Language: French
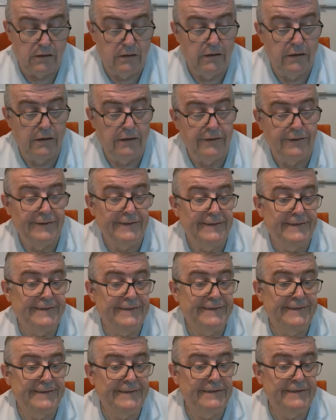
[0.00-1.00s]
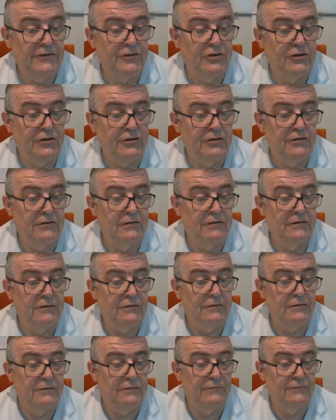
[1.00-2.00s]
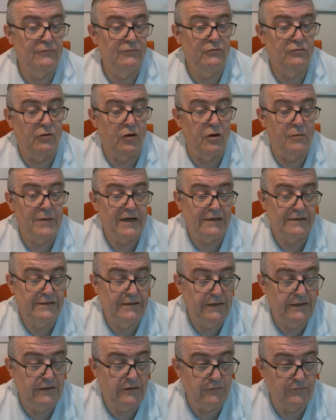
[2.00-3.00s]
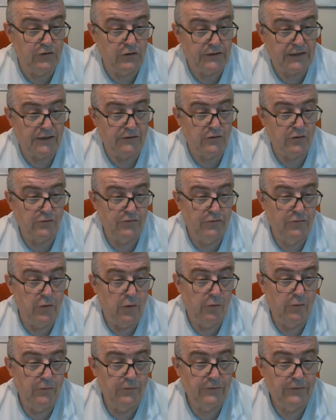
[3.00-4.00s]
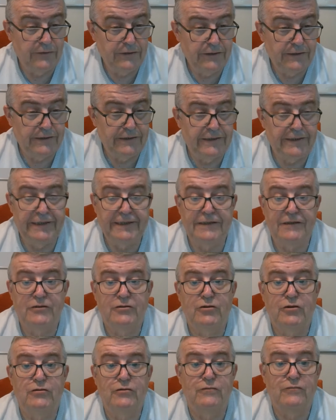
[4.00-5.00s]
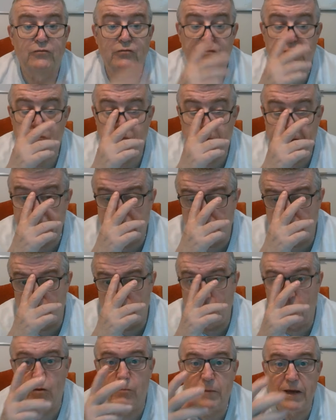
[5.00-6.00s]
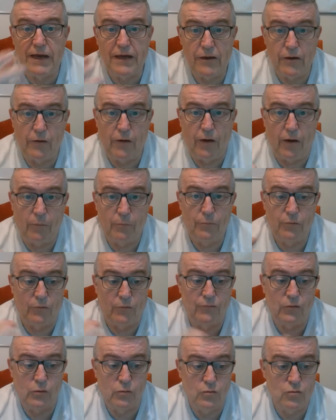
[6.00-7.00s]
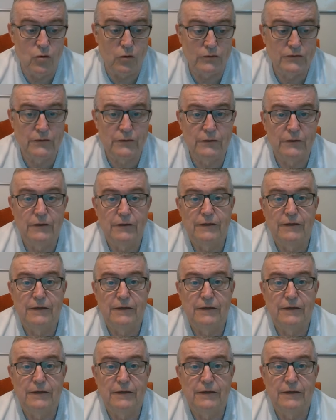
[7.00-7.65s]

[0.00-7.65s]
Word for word: Euh, je vous remercie de votre attention et je vous souhaite le meilleur pour vos courses.